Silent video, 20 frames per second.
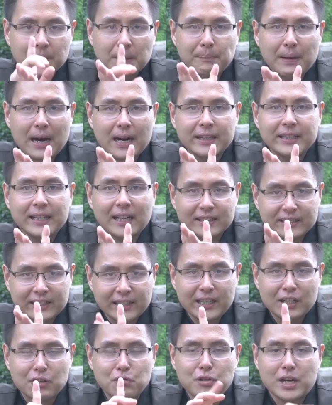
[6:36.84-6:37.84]
bank yang
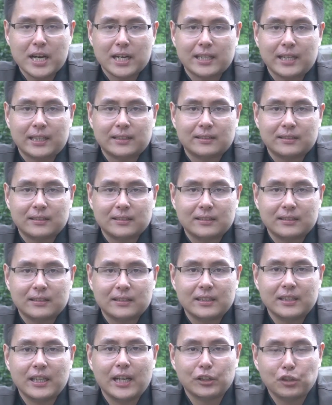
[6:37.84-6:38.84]
saya gunakan
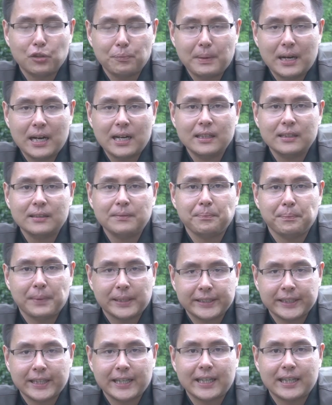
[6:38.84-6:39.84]
yaitu Bank
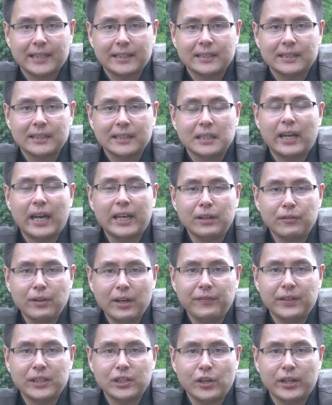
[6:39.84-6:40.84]
BCA.
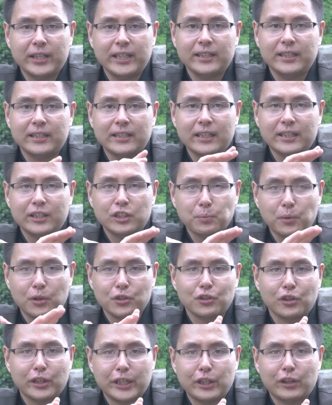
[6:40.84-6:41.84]
Anyway, video ini tidak
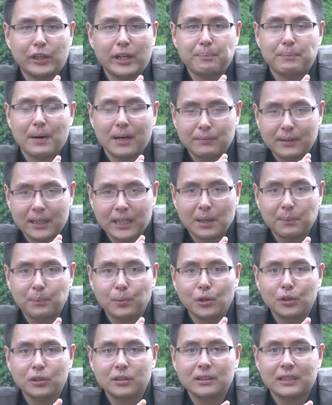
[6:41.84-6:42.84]
disponsori oleh bank
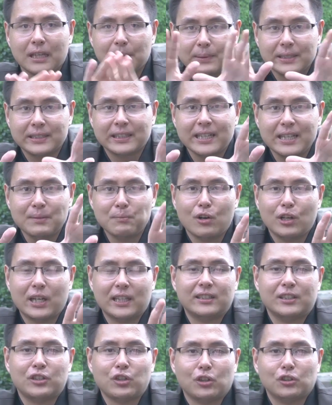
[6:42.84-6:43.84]
manapun, tapi saya mau
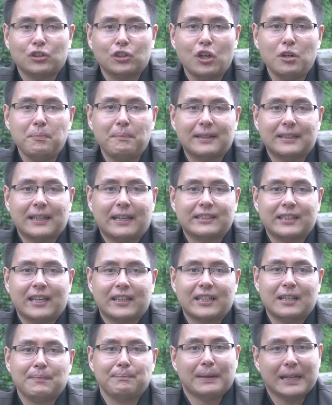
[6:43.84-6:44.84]
kasih contoh
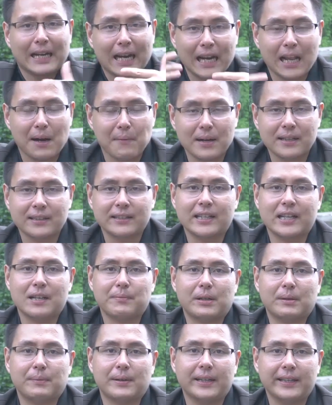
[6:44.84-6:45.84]
berdasarkan pengalaman saya
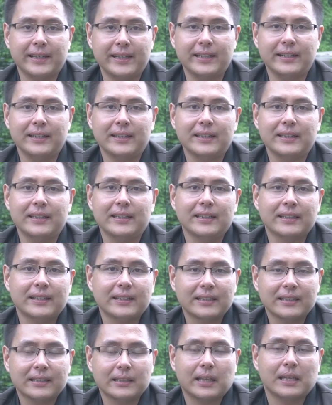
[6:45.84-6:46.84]
pribadi,
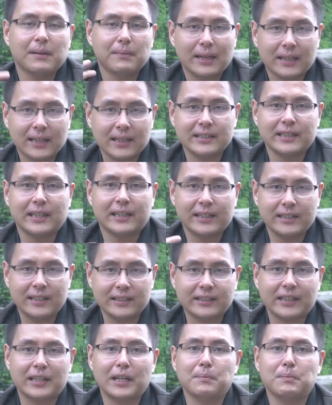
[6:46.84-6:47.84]
gimana caranya
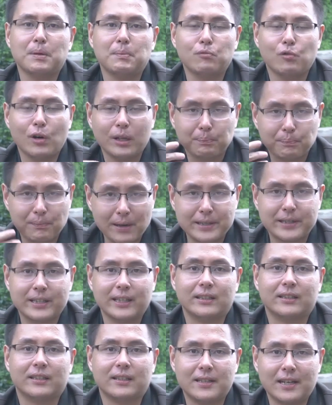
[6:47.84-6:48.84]
saya membuat
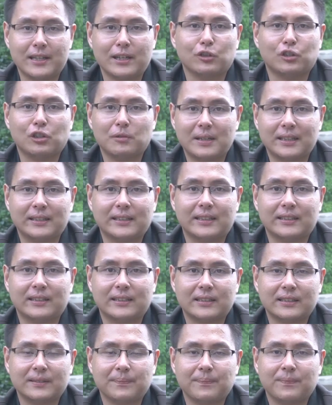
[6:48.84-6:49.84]
budget secara
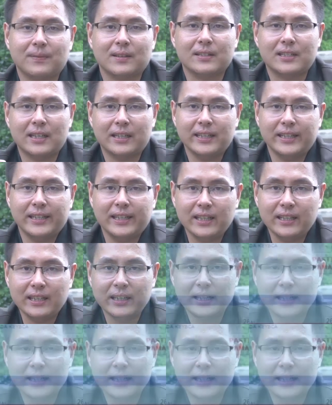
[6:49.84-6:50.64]
otomatis. Jadi,